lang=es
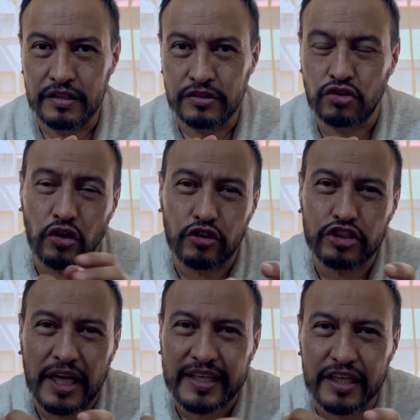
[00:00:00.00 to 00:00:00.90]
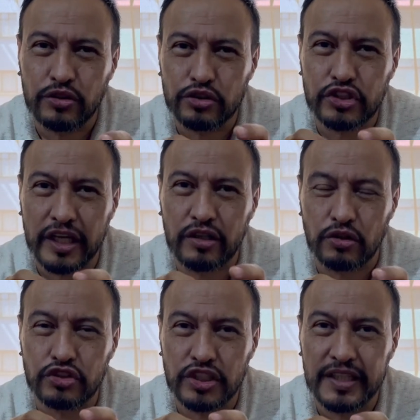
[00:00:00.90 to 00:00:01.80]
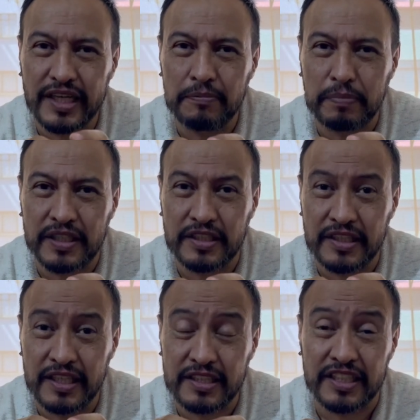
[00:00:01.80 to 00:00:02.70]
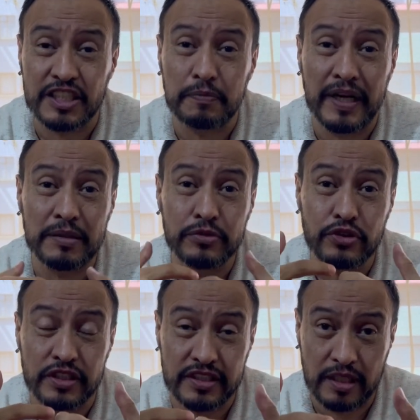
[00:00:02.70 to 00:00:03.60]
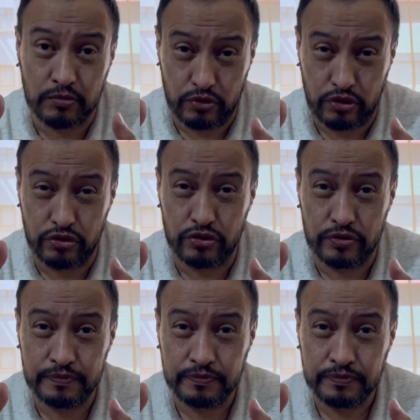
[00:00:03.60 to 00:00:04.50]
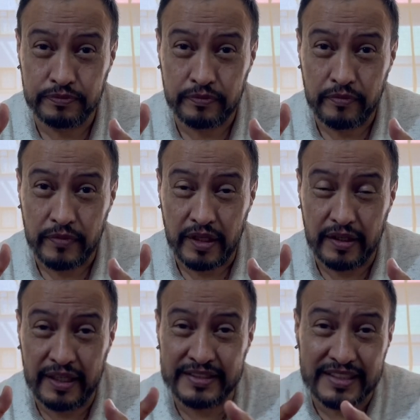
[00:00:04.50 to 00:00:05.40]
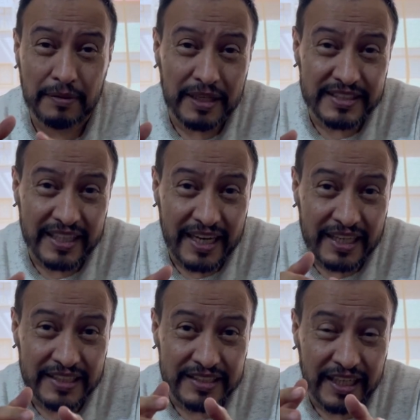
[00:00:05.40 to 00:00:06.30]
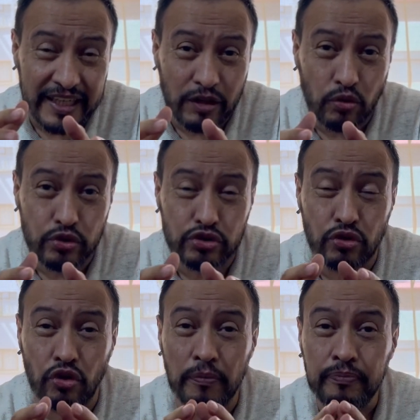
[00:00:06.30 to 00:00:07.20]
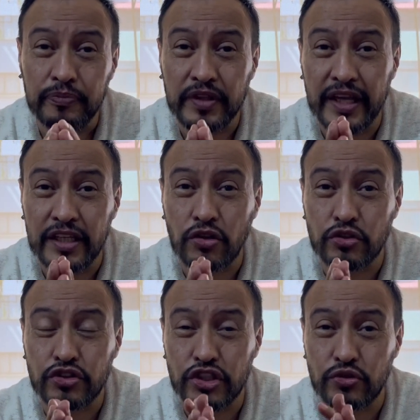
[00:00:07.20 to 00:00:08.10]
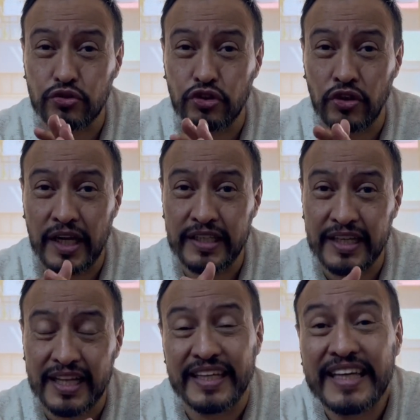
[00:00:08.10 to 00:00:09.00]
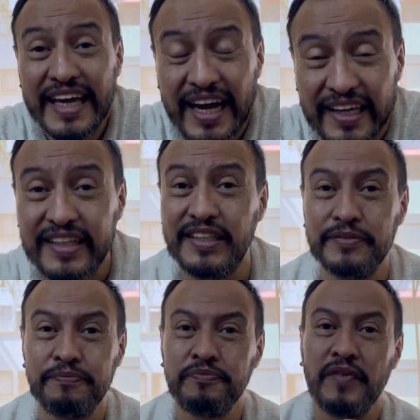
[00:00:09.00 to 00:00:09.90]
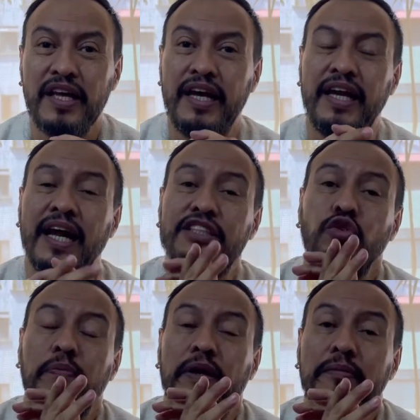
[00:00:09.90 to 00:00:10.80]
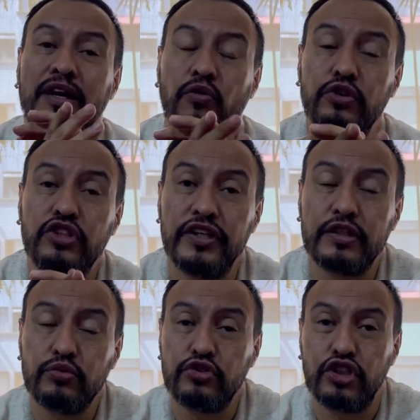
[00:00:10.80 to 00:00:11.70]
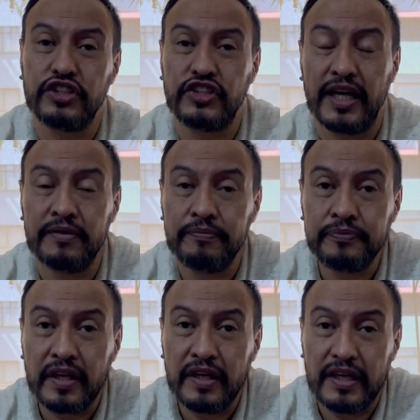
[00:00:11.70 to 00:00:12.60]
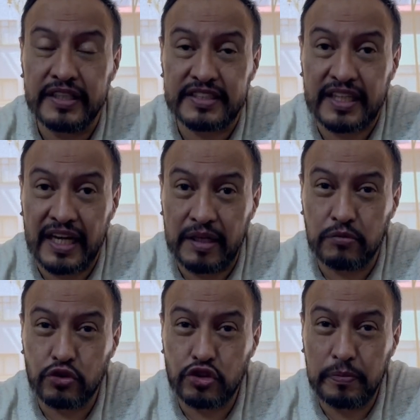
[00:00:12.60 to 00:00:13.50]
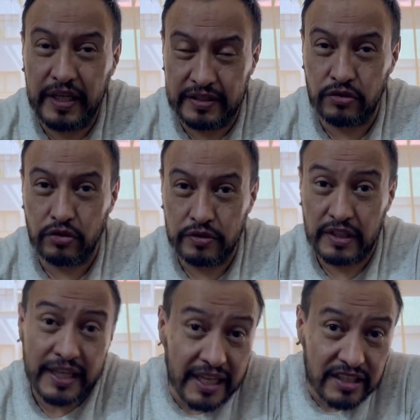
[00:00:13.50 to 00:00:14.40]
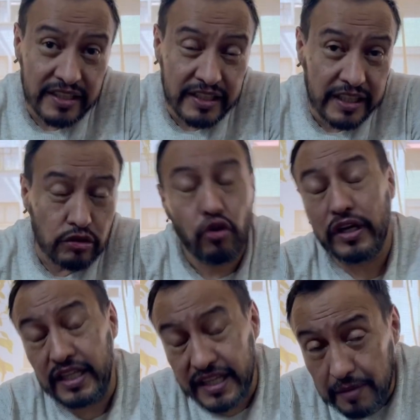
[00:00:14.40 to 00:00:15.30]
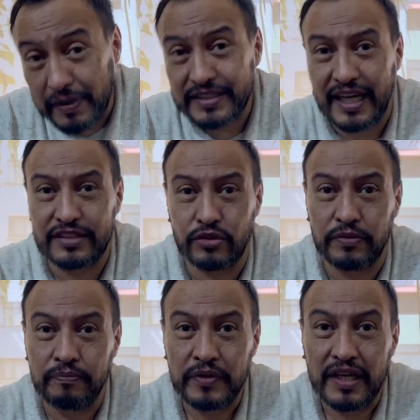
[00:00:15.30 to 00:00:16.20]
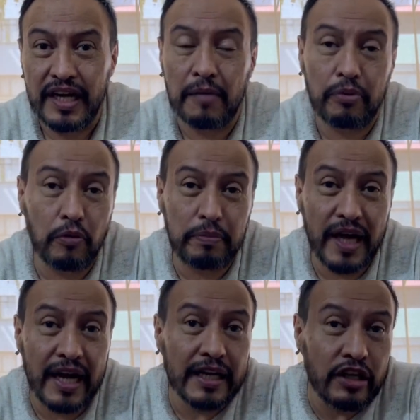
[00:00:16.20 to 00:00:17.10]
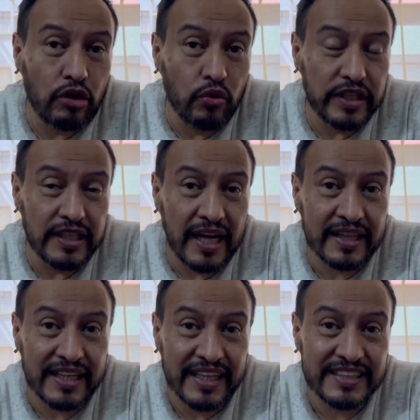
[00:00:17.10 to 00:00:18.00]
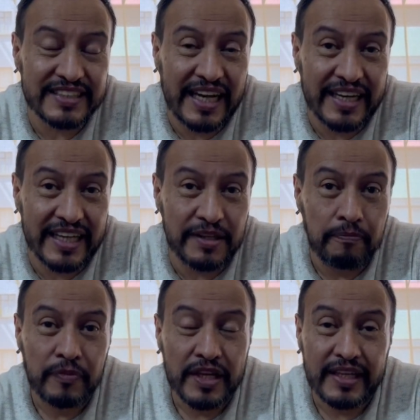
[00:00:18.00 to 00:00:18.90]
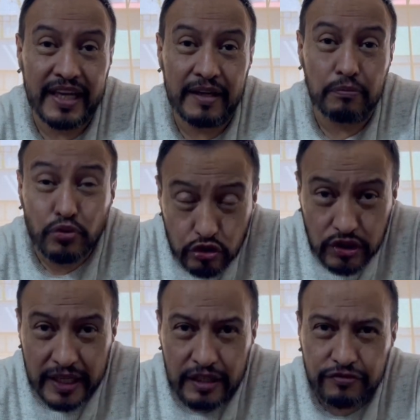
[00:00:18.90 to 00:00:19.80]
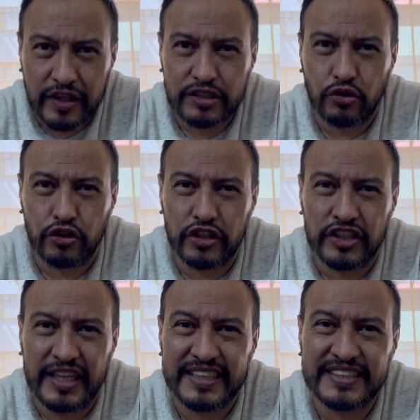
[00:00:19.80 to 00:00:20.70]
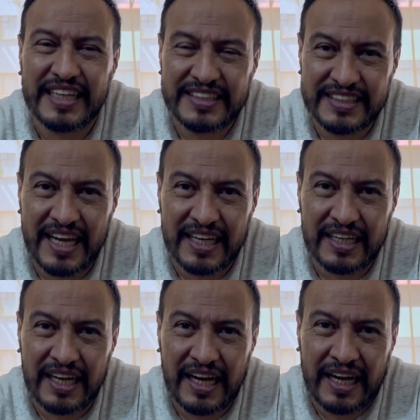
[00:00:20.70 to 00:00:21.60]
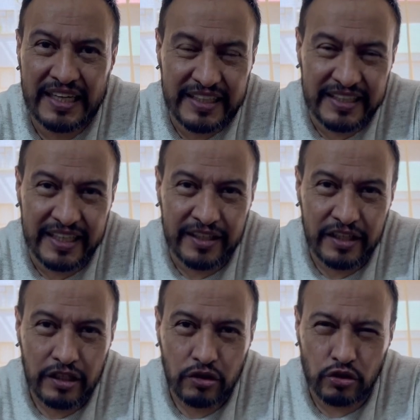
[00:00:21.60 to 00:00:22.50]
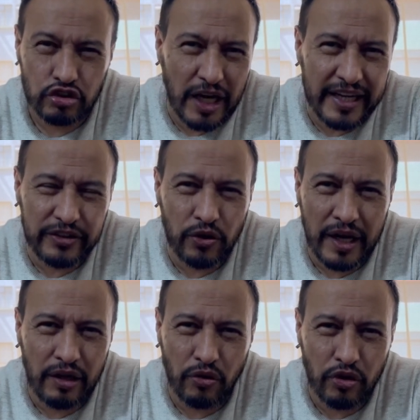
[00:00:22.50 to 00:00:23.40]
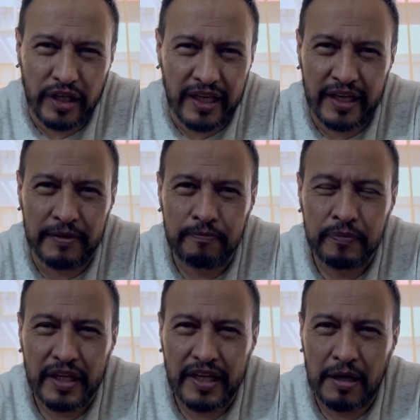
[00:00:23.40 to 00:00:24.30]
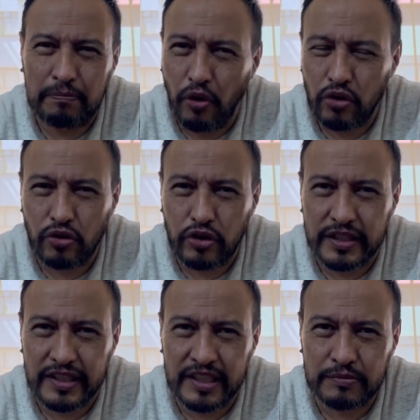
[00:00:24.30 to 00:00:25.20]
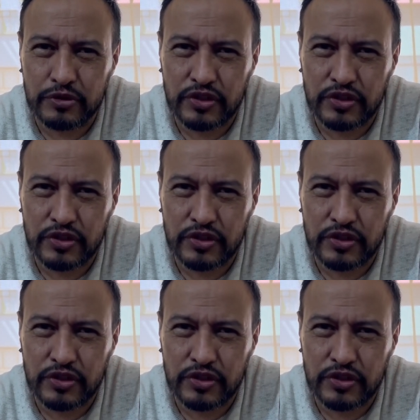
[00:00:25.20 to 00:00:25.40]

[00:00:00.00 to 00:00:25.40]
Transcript: todos aquellos que consideren pertinente y esperamos que sean muchos, establecerán este recurso de inconstitucionalidad y ahí, en la Suprema Corte de Justicia, estaremos viendo y atendiendo y demandando la propia nulidad de esta ley que busca en efecto destazar al INE, contrario a lo que el porro que tenemos